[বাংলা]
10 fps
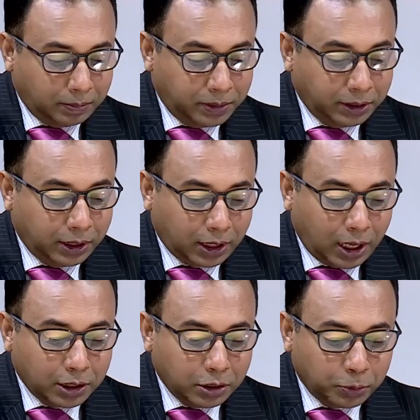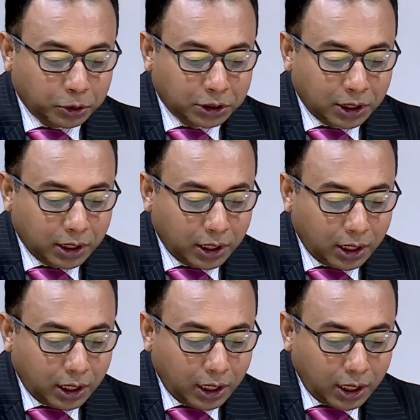দিতে কানাডীয় প্রতিষ্ঠান
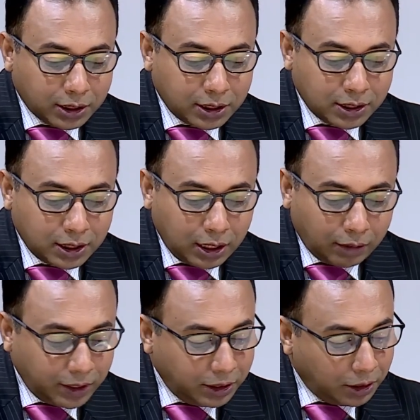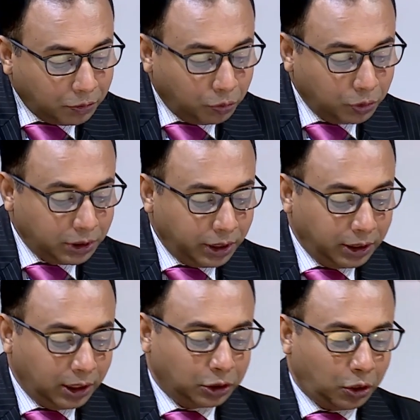এসএনসি লাভালিনকে ঘুষ
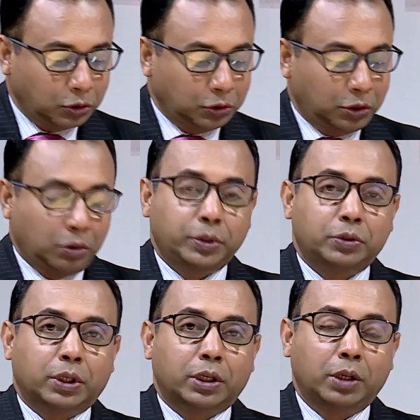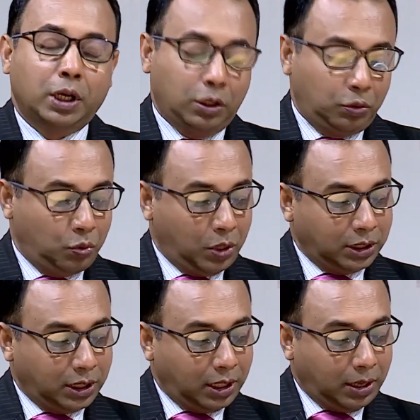লেনদেনের ষড়যন্ত্রের অভিযোগে দু
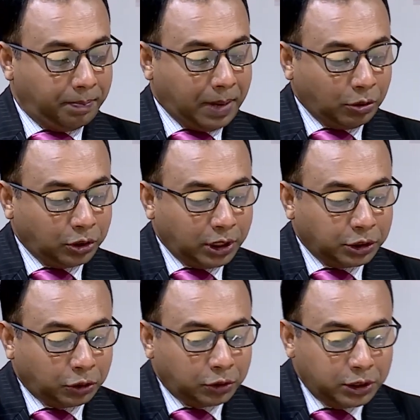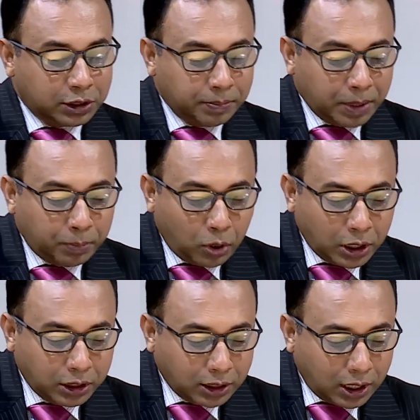হাজার সালের সতেরোই ডিসেম্বর
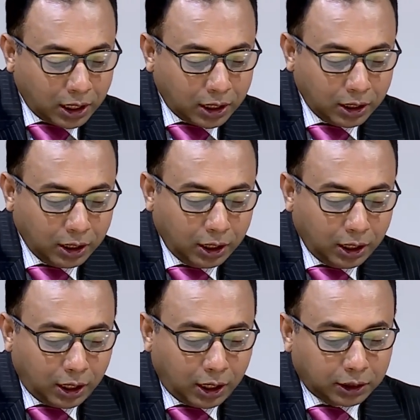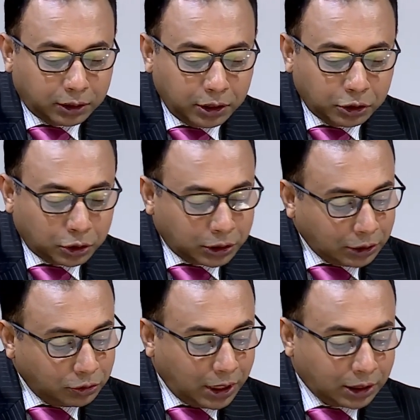বনানী থানায় তিনি
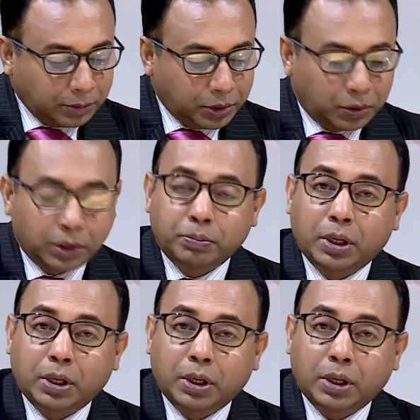সাতজনকে আসামি করে